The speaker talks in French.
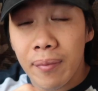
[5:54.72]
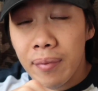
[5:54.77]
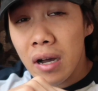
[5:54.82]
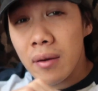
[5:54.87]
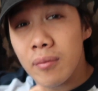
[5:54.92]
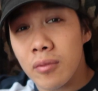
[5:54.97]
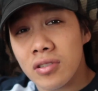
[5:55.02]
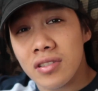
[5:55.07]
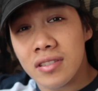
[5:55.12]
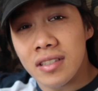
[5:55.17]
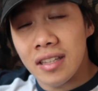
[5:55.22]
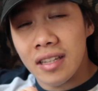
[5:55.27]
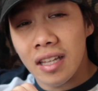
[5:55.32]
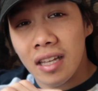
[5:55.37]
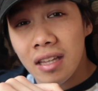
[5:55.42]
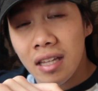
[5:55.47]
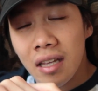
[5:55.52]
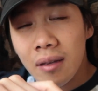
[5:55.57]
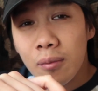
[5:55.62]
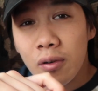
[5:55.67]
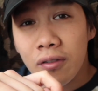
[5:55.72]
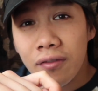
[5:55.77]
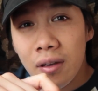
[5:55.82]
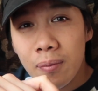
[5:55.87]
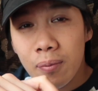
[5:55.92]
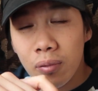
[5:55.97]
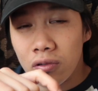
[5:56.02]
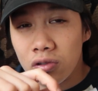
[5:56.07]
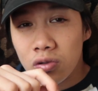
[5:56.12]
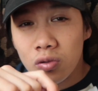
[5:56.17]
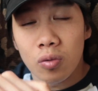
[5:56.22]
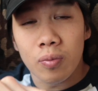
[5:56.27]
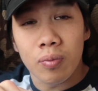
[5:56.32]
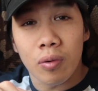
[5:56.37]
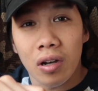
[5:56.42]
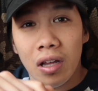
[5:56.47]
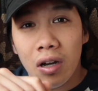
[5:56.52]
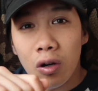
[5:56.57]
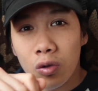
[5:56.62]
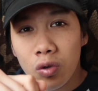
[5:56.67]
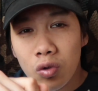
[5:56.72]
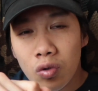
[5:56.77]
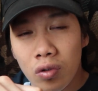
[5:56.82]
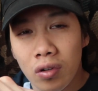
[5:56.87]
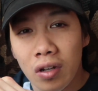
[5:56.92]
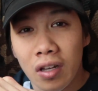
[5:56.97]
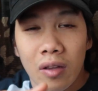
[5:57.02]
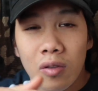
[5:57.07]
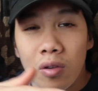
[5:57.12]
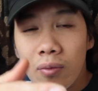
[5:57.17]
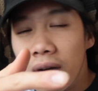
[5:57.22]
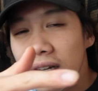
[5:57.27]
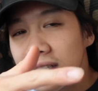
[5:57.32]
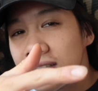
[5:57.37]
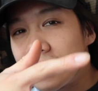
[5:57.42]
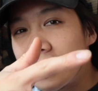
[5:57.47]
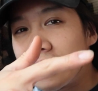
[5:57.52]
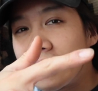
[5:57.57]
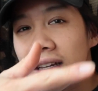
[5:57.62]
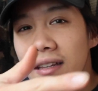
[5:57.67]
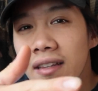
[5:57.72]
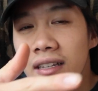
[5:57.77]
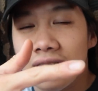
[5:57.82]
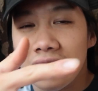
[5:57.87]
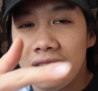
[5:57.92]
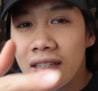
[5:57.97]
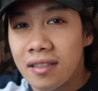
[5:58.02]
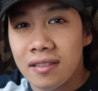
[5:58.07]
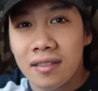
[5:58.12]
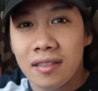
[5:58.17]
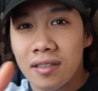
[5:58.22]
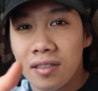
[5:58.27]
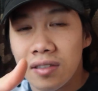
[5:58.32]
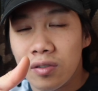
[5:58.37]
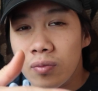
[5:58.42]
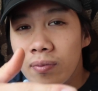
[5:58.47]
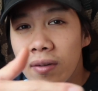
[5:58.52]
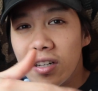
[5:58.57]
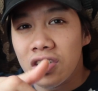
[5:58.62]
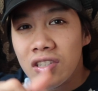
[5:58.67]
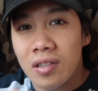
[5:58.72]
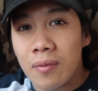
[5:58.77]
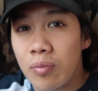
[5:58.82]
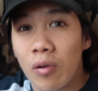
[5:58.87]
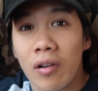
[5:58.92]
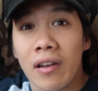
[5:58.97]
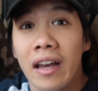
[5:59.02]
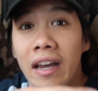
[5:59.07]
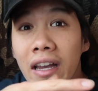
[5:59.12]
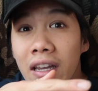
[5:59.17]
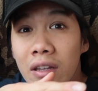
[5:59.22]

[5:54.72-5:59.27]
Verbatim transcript: Et apparemment, c'est très très mauvais pour le genou, pour la rotule, car de base, c'est un exercice, c'est une machine pour la